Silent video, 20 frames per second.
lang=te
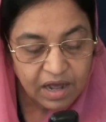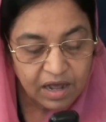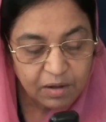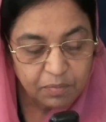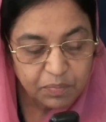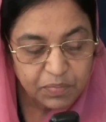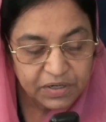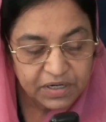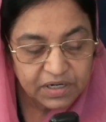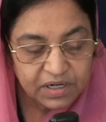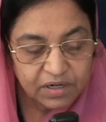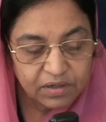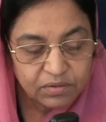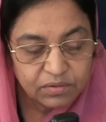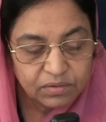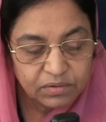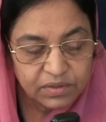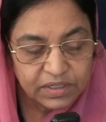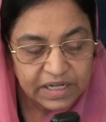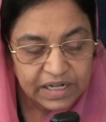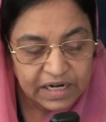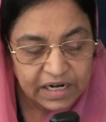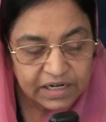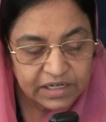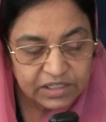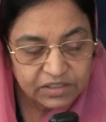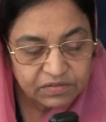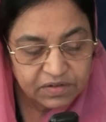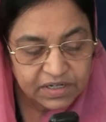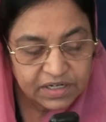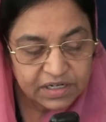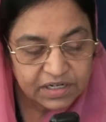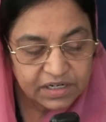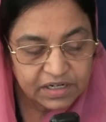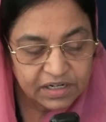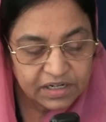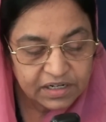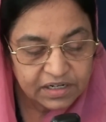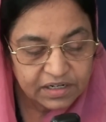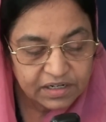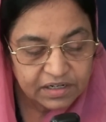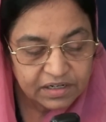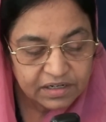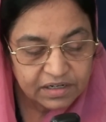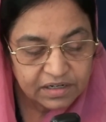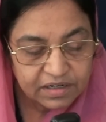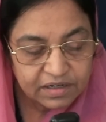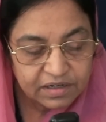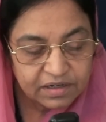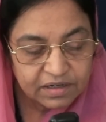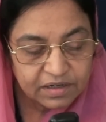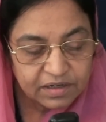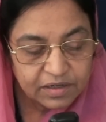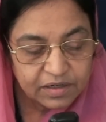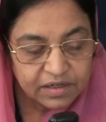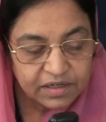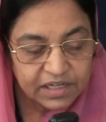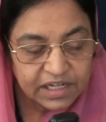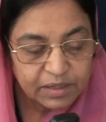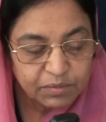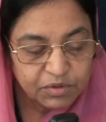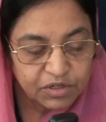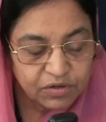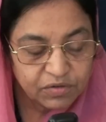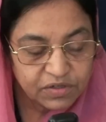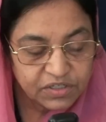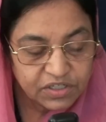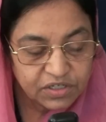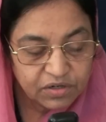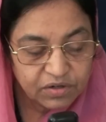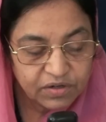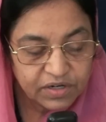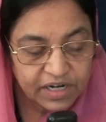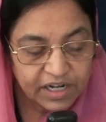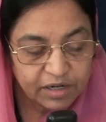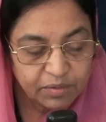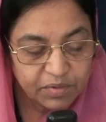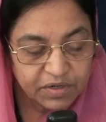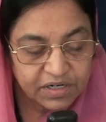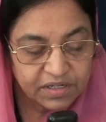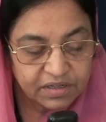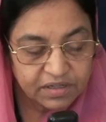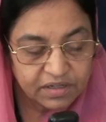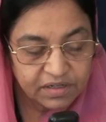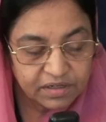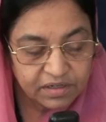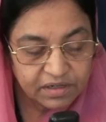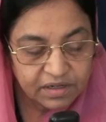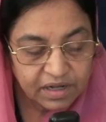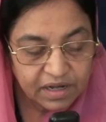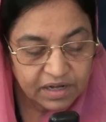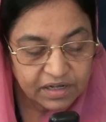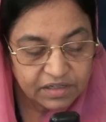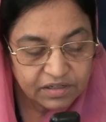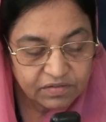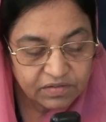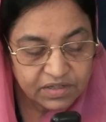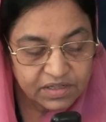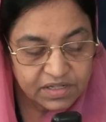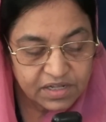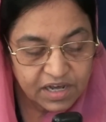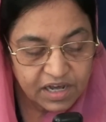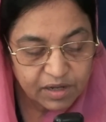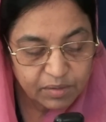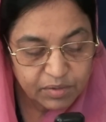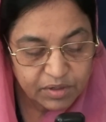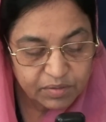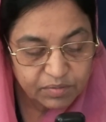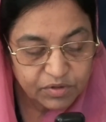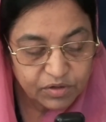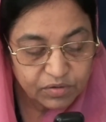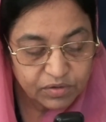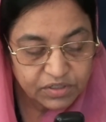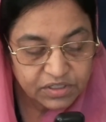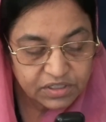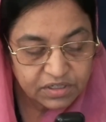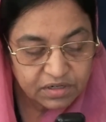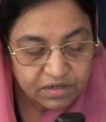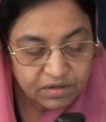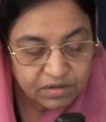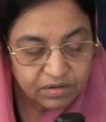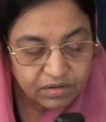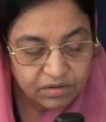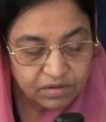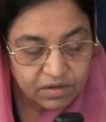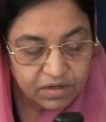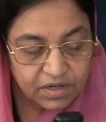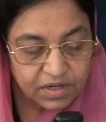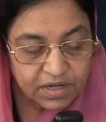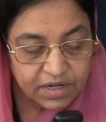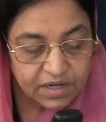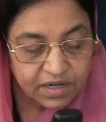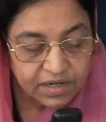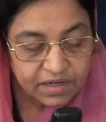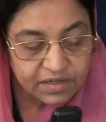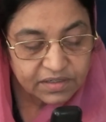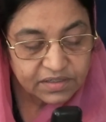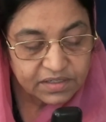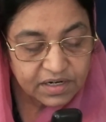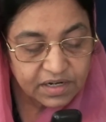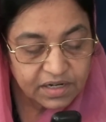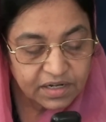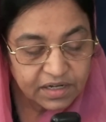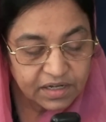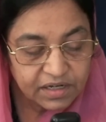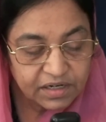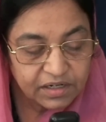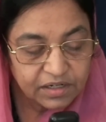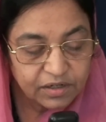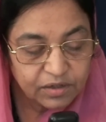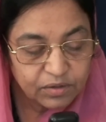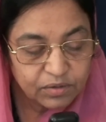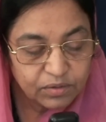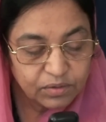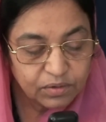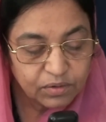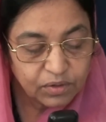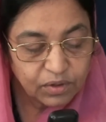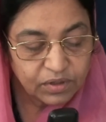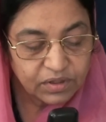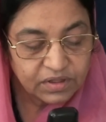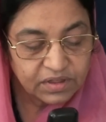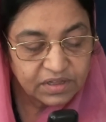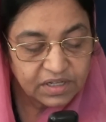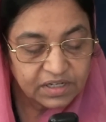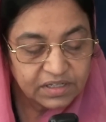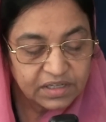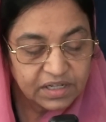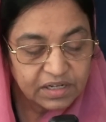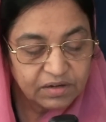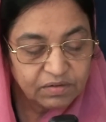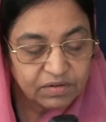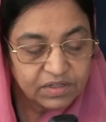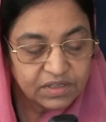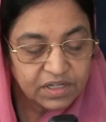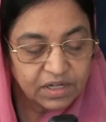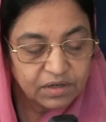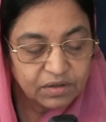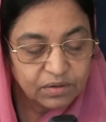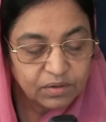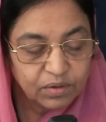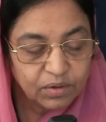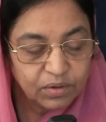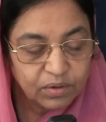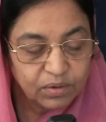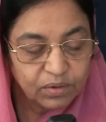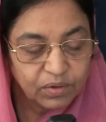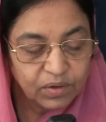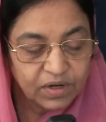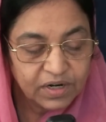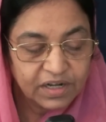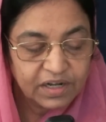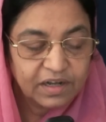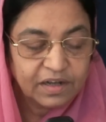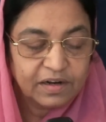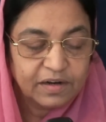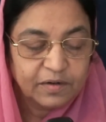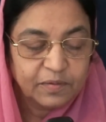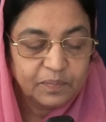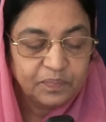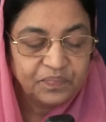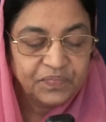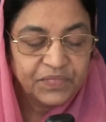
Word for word: ఆ పిల్లలు ఎలాంటి వారంటే ఎనిమిదో వచనంలో రాయబడింది ఐదవ అధ్యాయం ఎనిమిదో వచనంలో ఇస్రాయేలీలు క్రొత్త దేవతలను కోరుకొనగాని